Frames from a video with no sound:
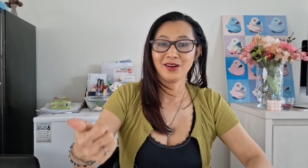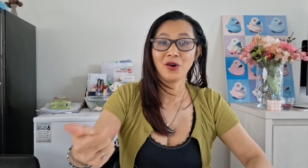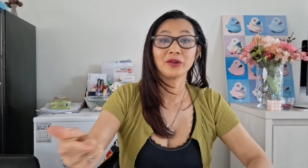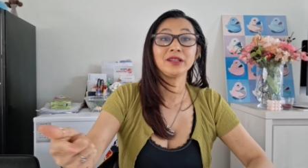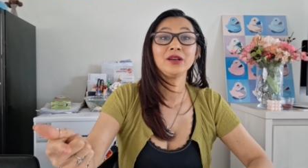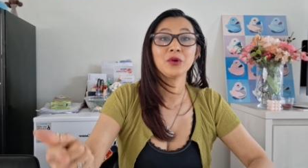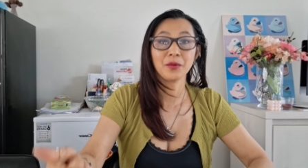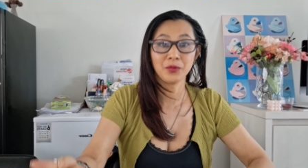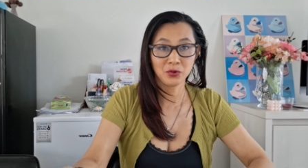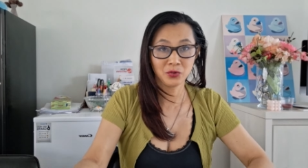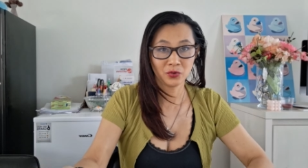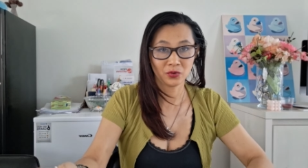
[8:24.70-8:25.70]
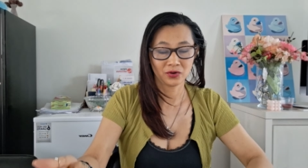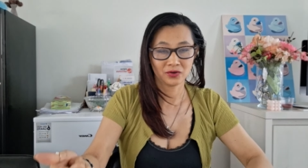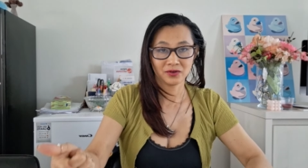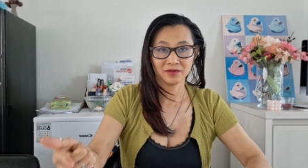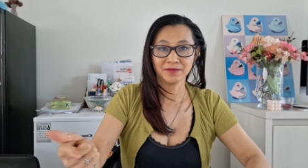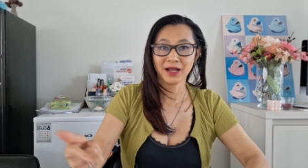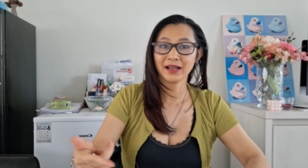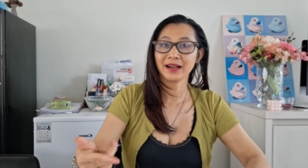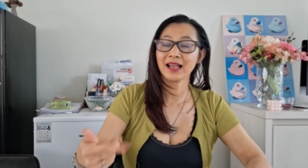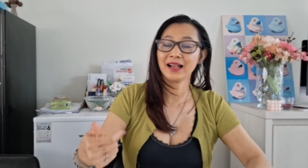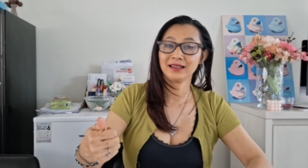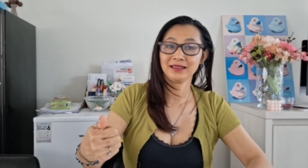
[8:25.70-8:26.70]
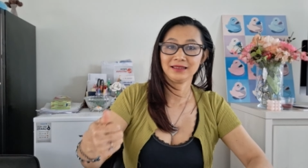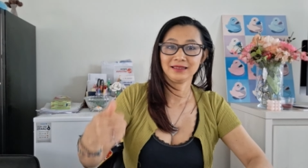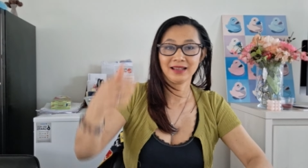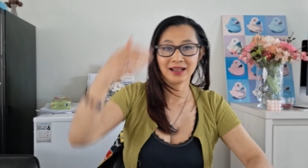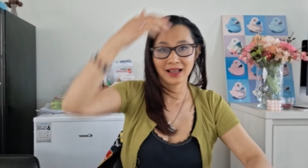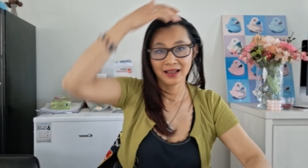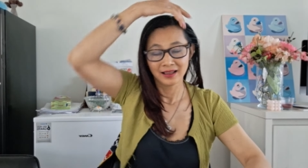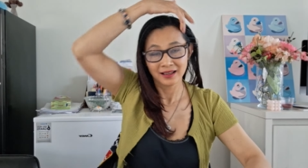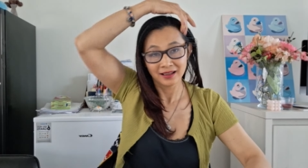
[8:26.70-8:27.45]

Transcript: ออกเที่ยวกับลูกบางครั้งนะคะ